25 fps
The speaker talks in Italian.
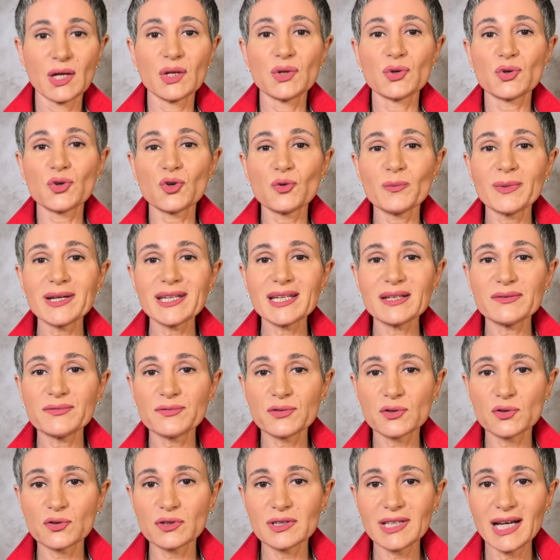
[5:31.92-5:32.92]
Non ho mai
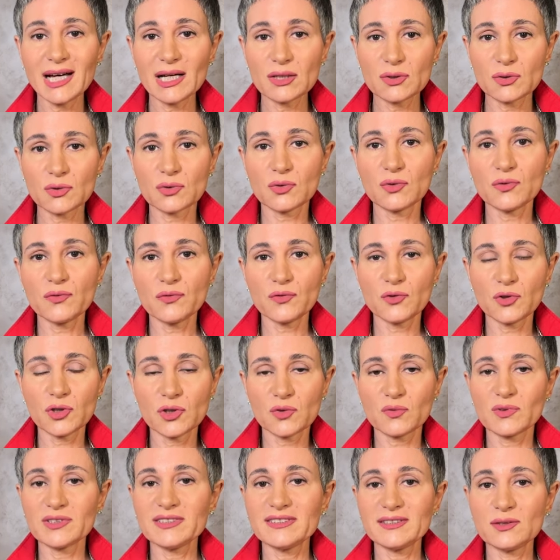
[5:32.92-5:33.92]
affrontato con
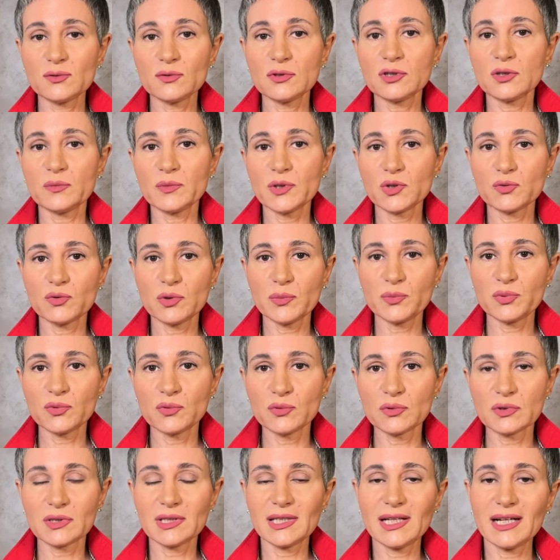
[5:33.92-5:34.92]
voi questi ultimi due
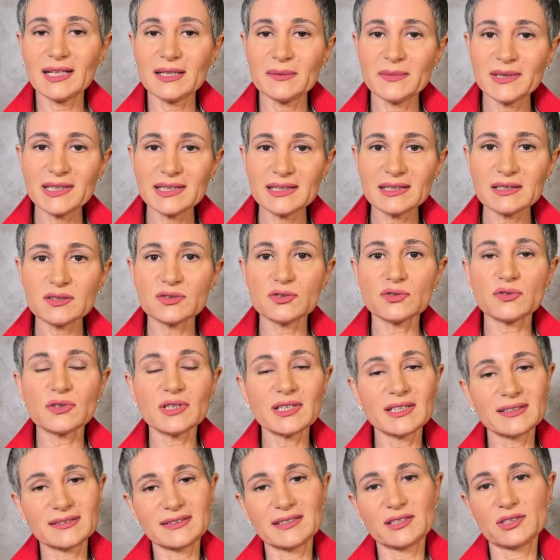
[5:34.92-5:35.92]
punti, l'alimentazione
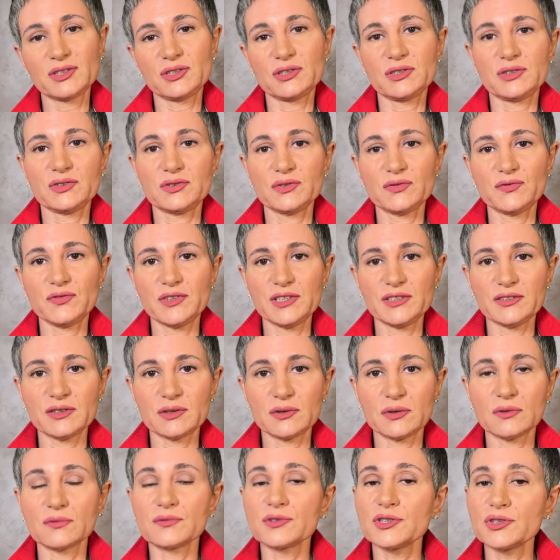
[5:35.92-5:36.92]
e l'esercizio
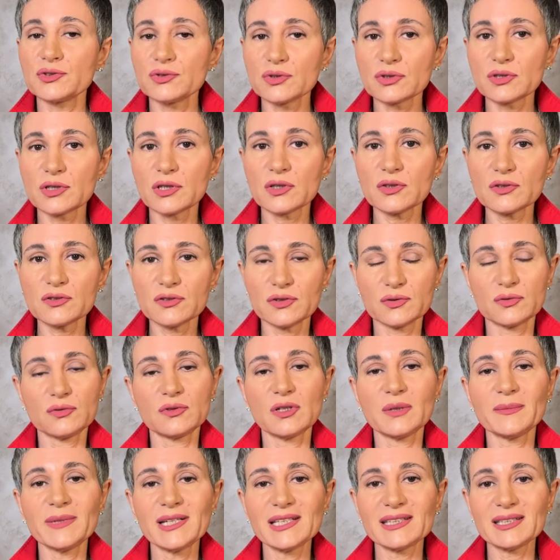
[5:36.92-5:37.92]
fisico. Ci tornerò
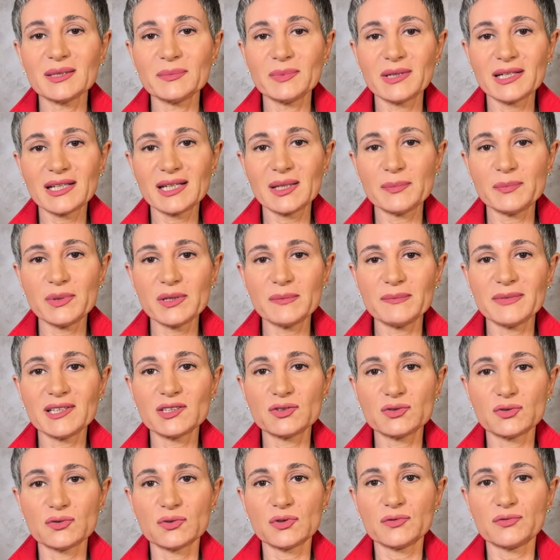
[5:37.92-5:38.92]
sicuramente perché per me
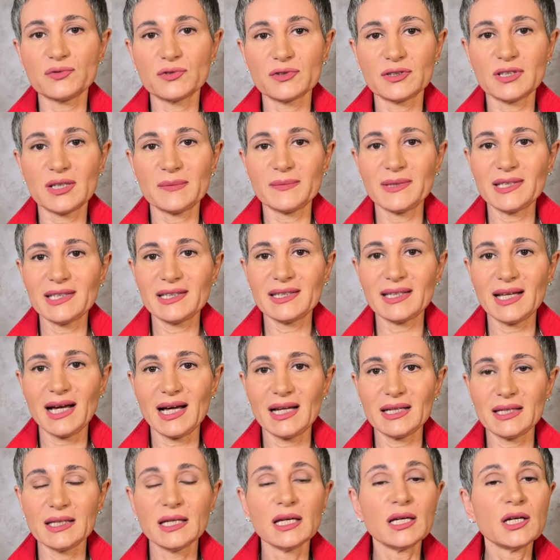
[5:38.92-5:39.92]
sono
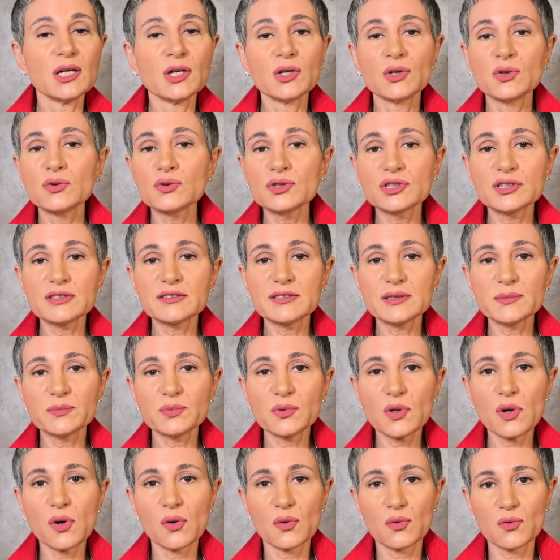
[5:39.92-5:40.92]
fondamentali. Non ci si
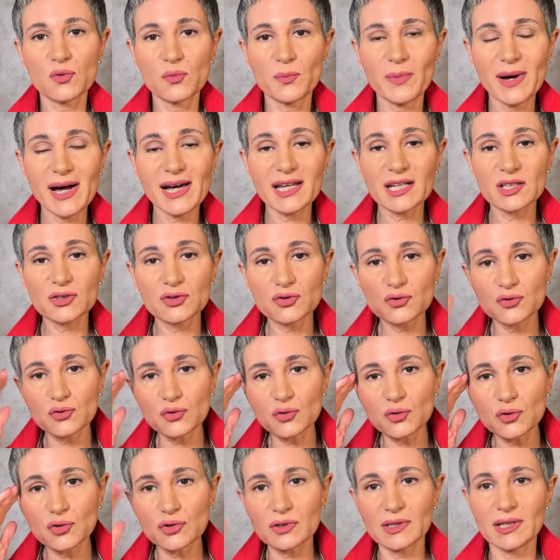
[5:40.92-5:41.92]
può occupare
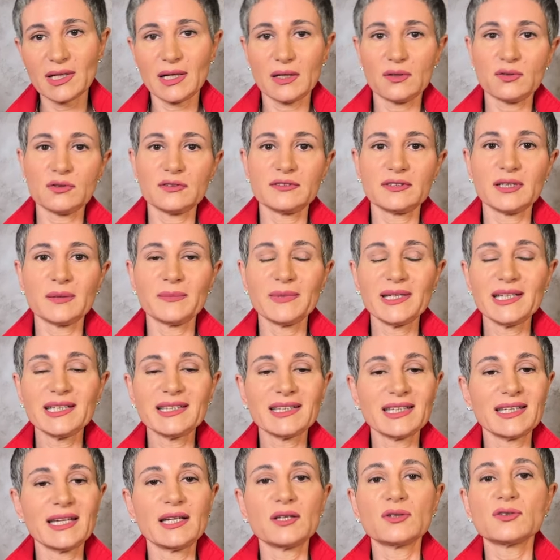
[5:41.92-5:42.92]
solo della nostra
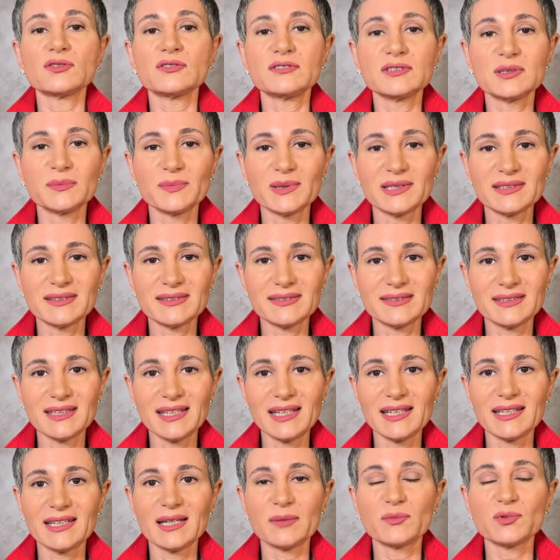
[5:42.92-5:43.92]
mente, dei nostri
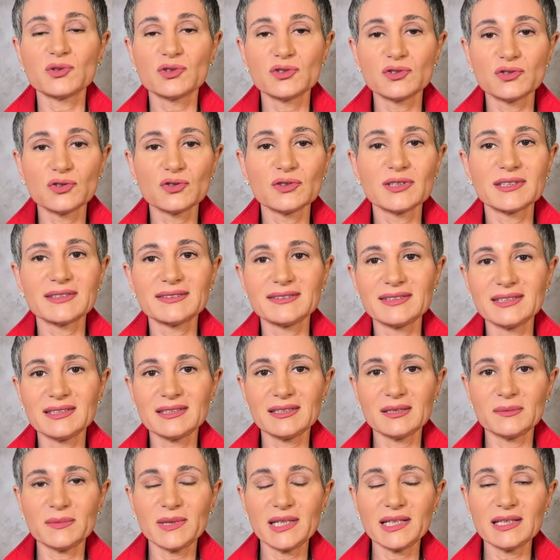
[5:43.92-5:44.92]
pensieri, emozioni e
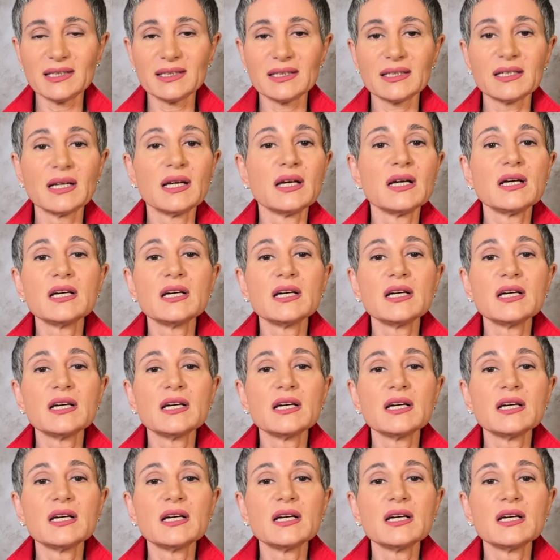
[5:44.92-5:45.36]
sentimenti